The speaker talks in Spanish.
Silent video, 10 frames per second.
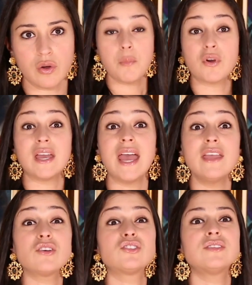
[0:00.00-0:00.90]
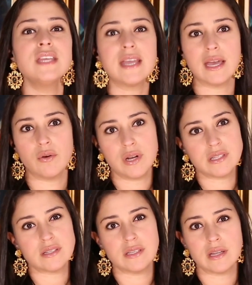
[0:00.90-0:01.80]
Porque ellos sí que no
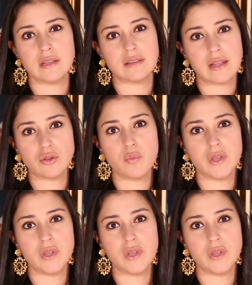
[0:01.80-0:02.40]
necesitan de tantos